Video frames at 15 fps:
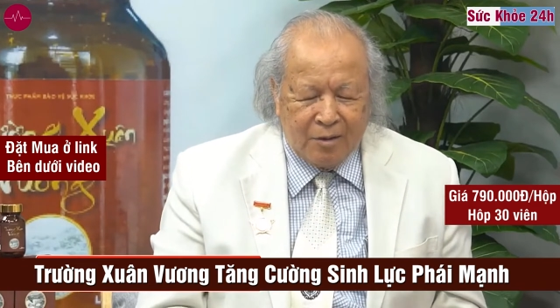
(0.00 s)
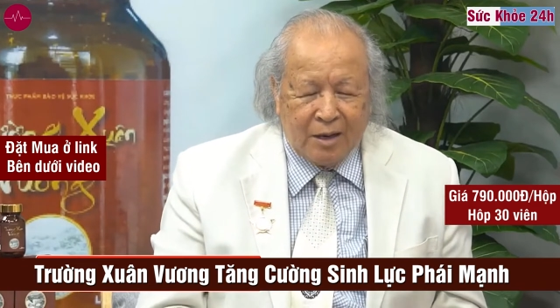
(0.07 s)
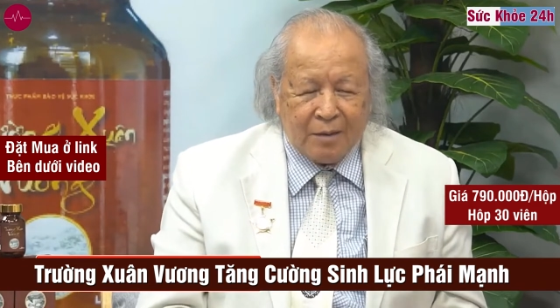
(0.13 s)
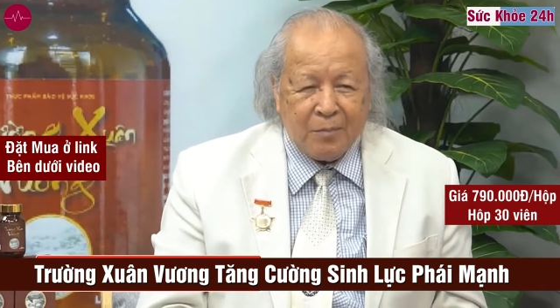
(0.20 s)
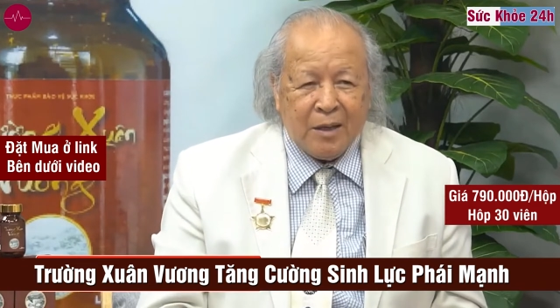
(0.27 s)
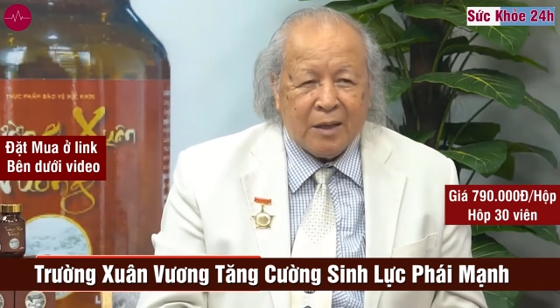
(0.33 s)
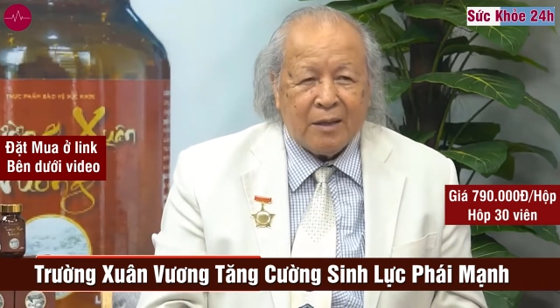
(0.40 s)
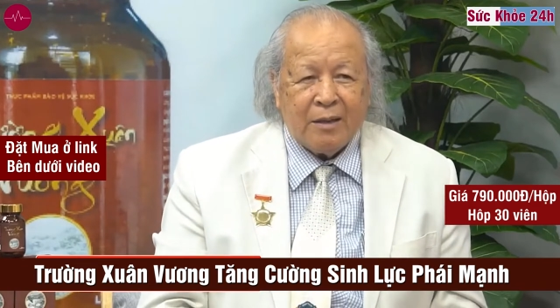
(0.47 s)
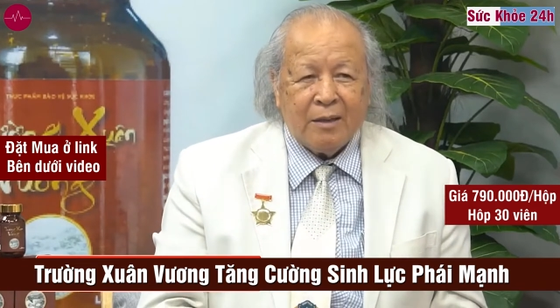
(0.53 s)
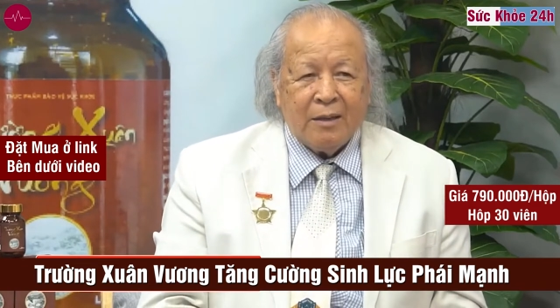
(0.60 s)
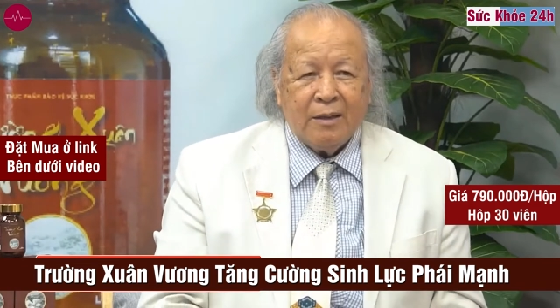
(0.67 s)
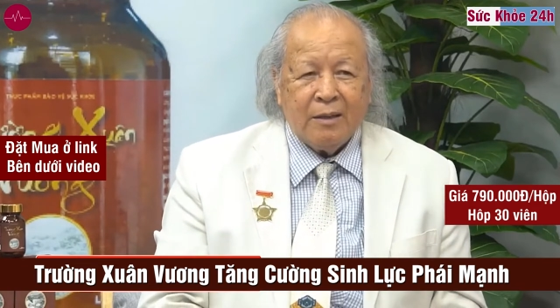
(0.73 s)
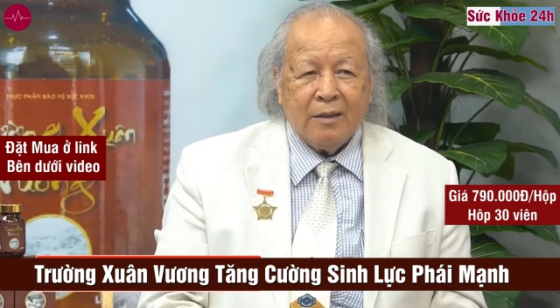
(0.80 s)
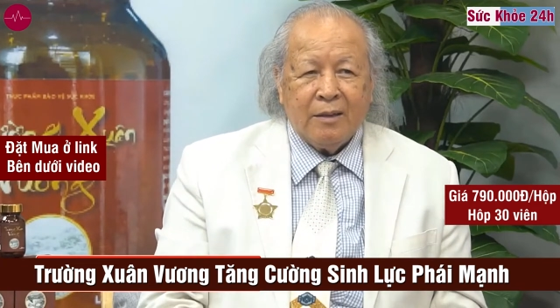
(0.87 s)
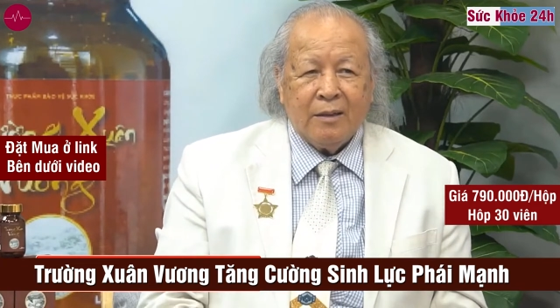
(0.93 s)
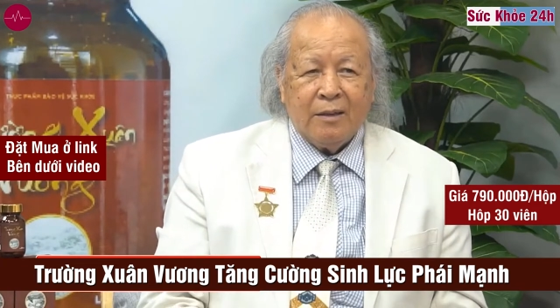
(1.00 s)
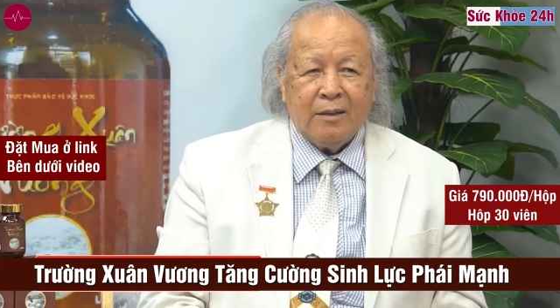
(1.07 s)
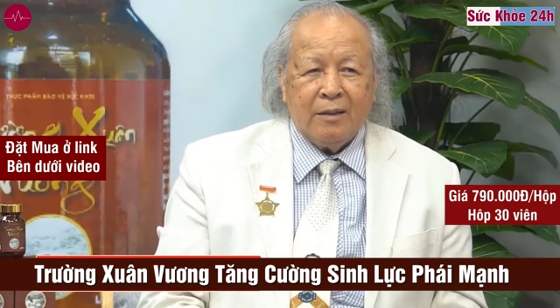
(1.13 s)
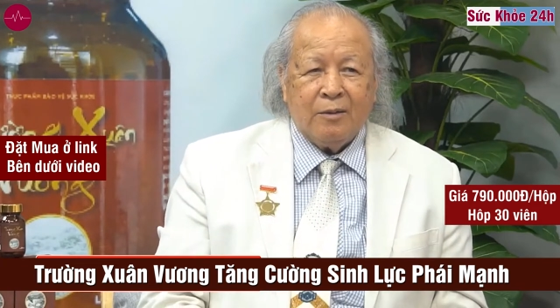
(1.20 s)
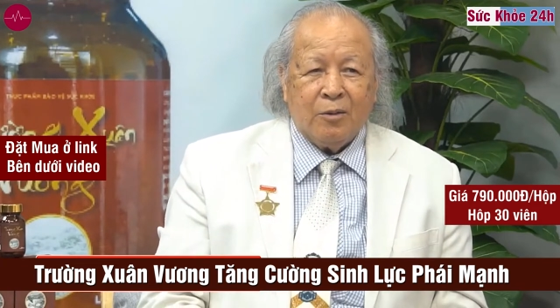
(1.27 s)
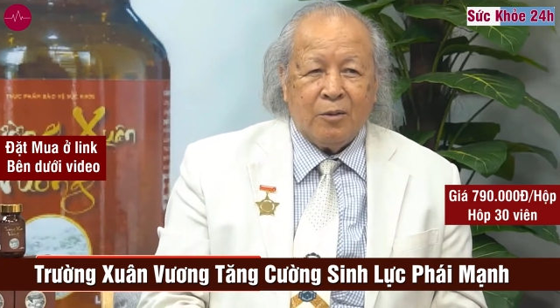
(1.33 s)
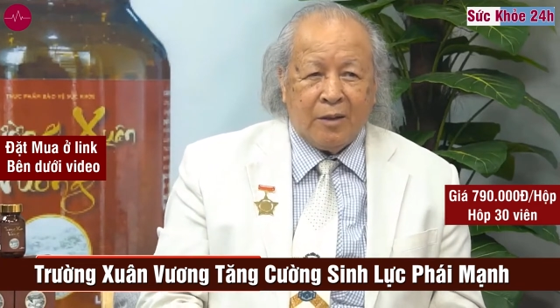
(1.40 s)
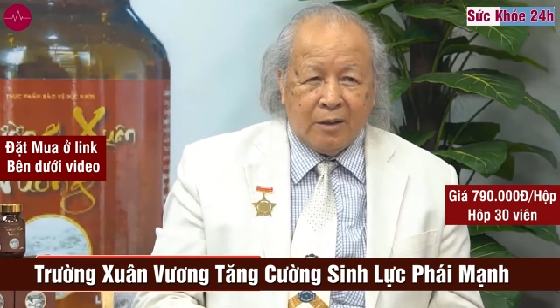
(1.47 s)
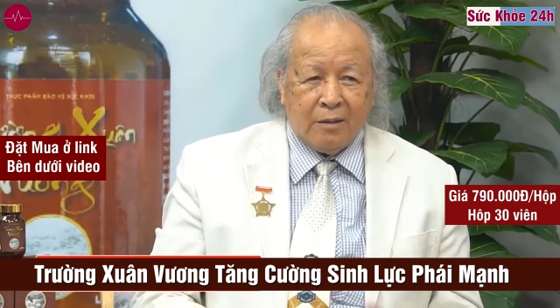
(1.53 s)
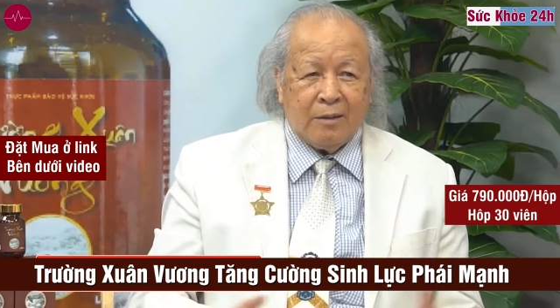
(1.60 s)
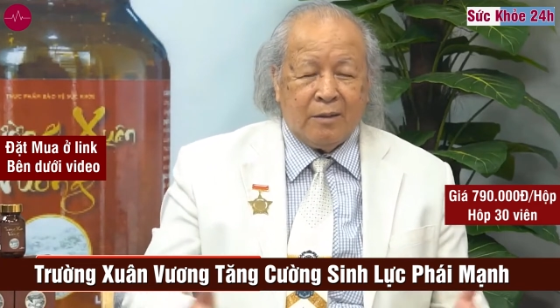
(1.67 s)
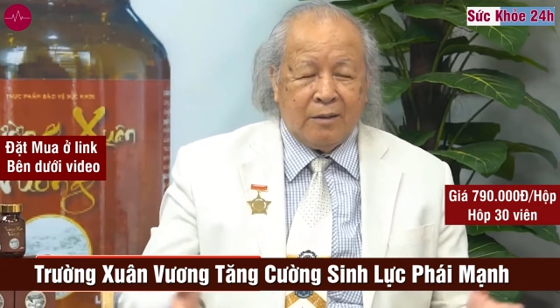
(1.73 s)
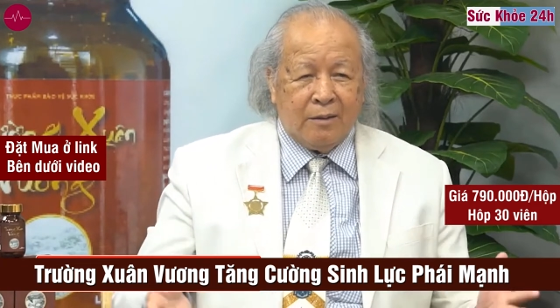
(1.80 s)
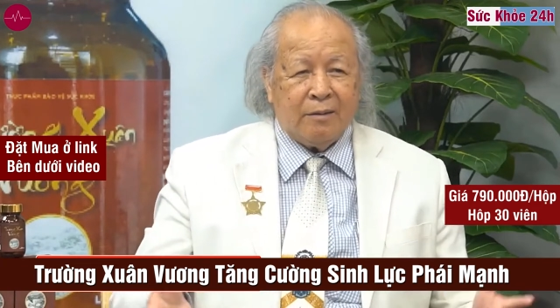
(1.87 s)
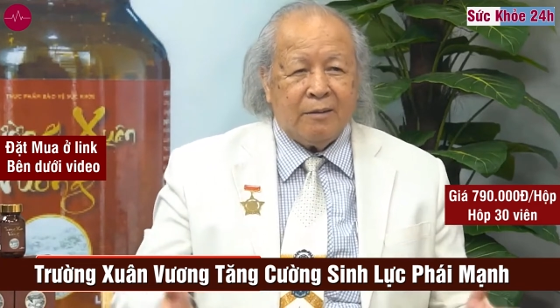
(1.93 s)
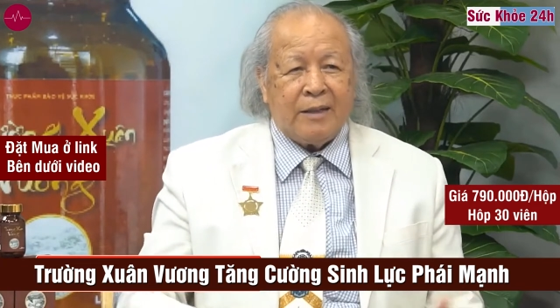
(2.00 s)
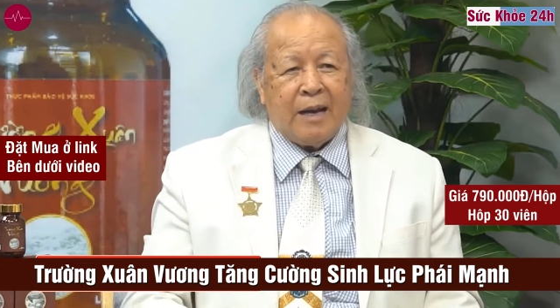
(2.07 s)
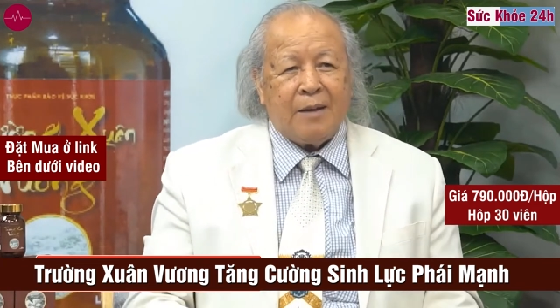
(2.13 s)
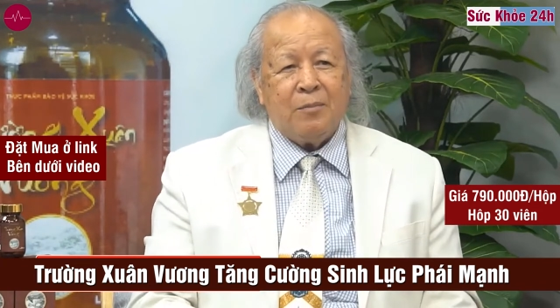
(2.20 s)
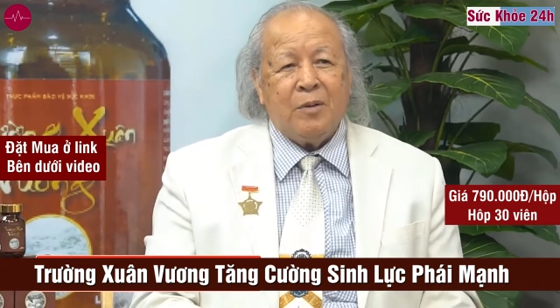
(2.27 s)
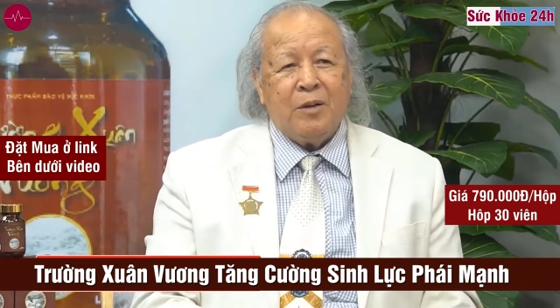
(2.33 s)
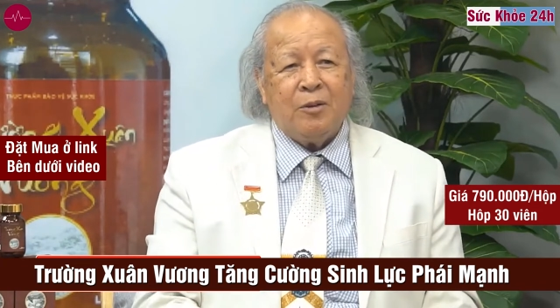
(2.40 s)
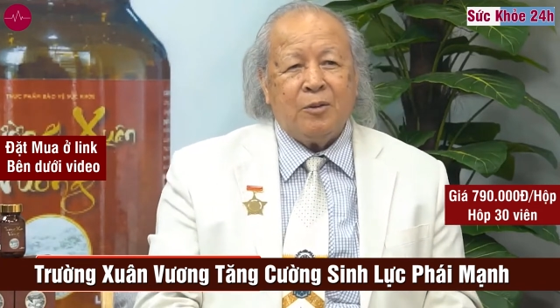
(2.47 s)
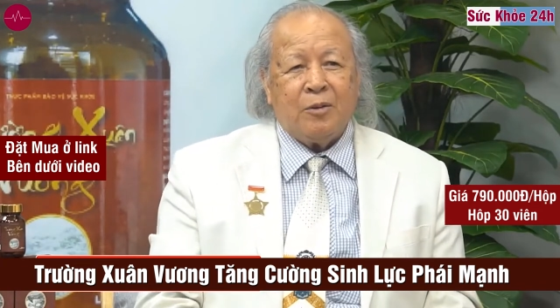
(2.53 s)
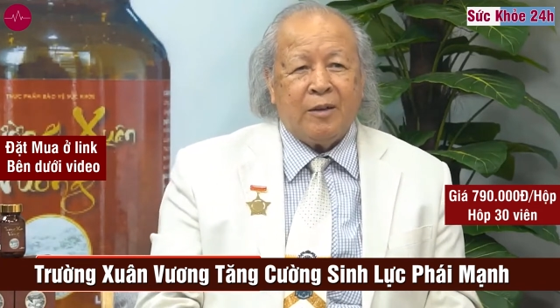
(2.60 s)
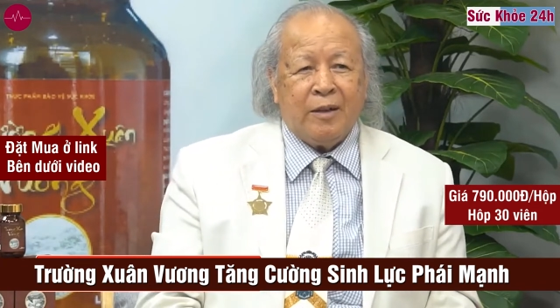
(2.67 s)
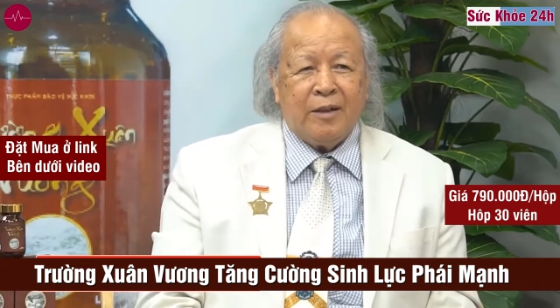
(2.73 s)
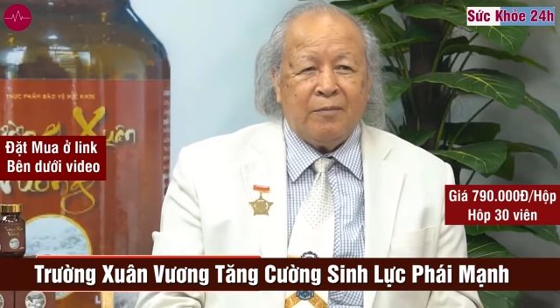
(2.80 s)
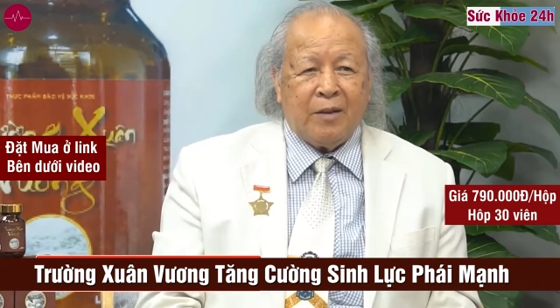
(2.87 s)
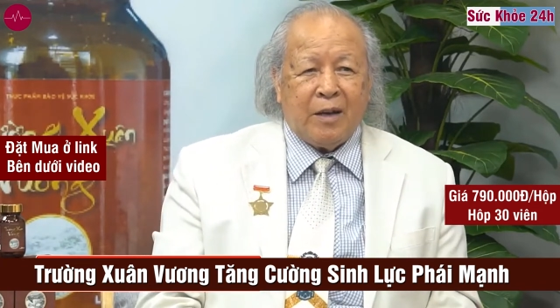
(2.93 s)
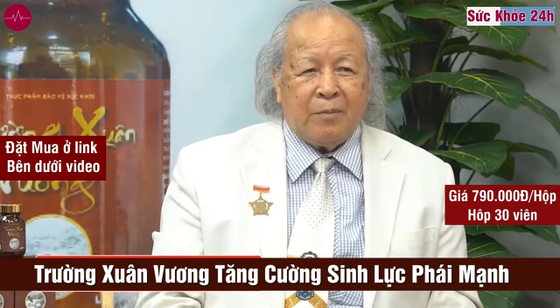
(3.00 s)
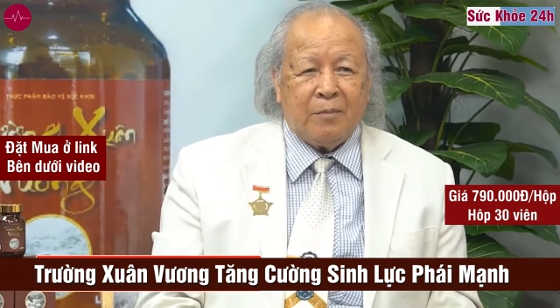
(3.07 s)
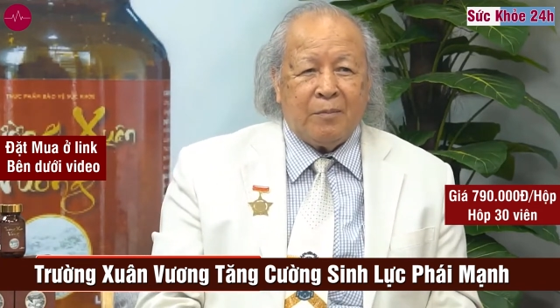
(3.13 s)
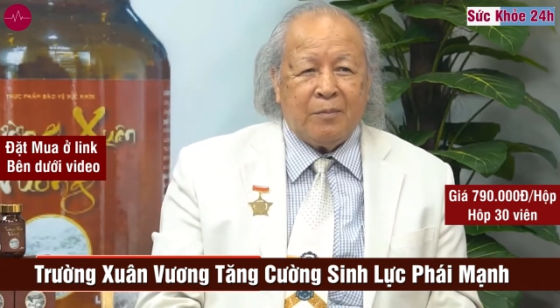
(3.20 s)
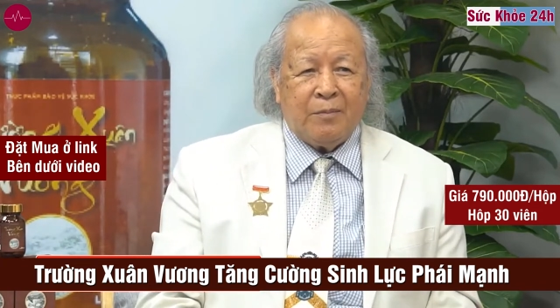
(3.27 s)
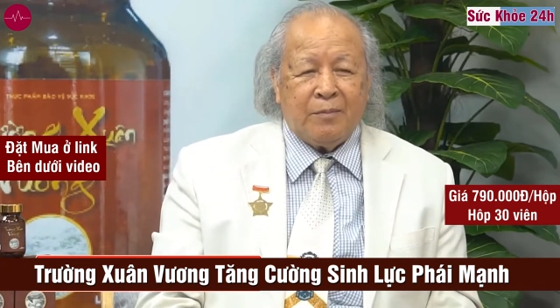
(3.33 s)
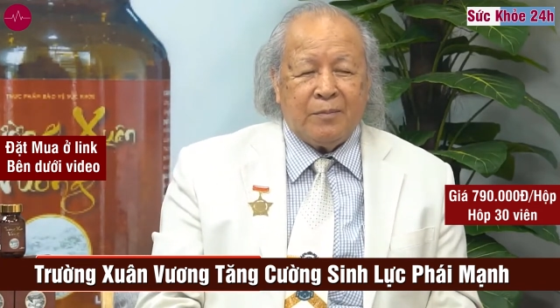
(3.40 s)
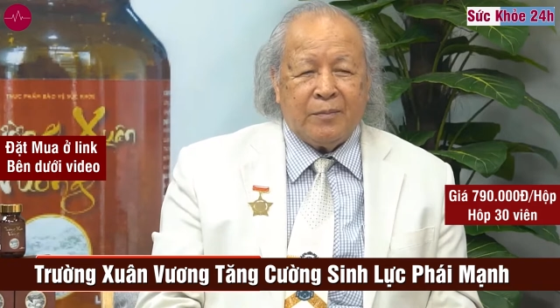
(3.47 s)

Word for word: Đoàn biết, tôi hơn 80 tuổi lấy vợ,